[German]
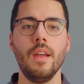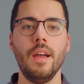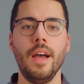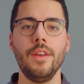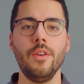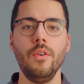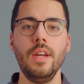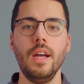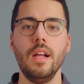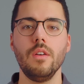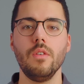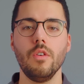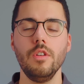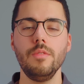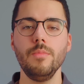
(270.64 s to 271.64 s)
Ein neuer
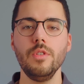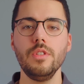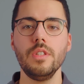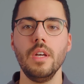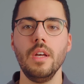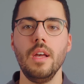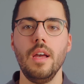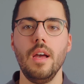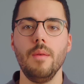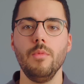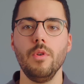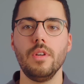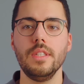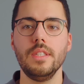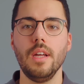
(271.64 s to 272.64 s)
Algorithmus
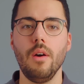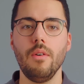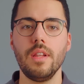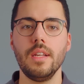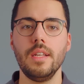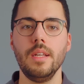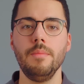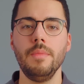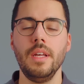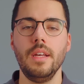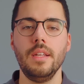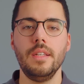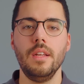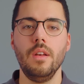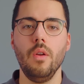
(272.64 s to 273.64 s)
ermöglicht außerdem
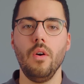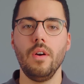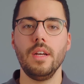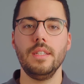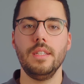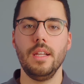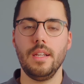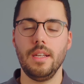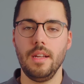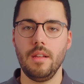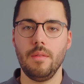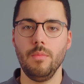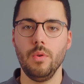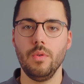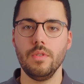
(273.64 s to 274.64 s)
den Longer
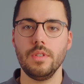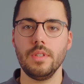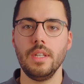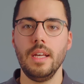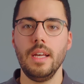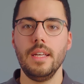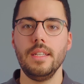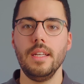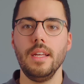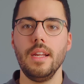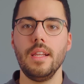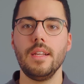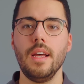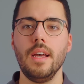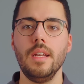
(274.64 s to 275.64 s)
Distance Modus, der
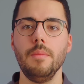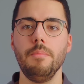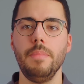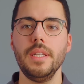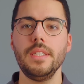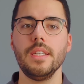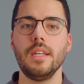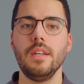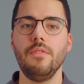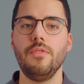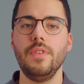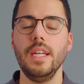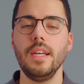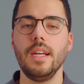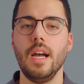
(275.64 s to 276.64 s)
jetzt eine bessere
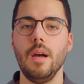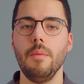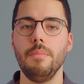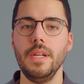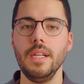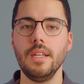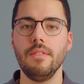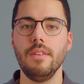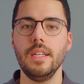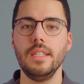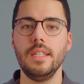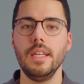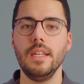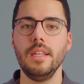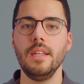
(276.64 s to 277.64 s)
4K
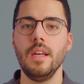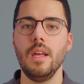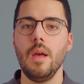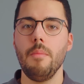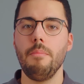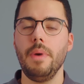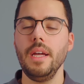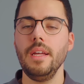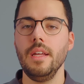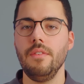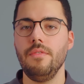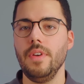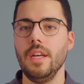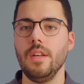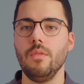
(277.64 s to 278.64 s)
Bildqualität bei
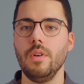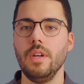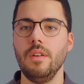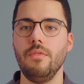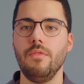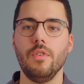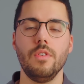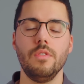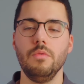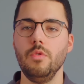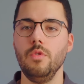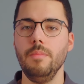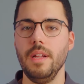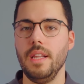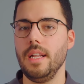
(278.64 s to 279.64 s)
Entfernungen von
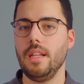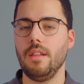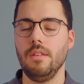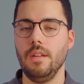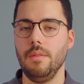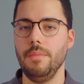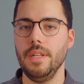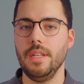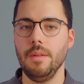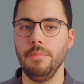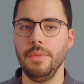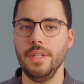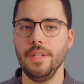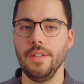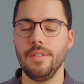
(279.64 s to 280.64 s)
über 600 Metern
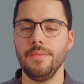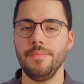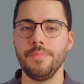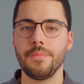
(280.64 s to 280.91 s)
bietet.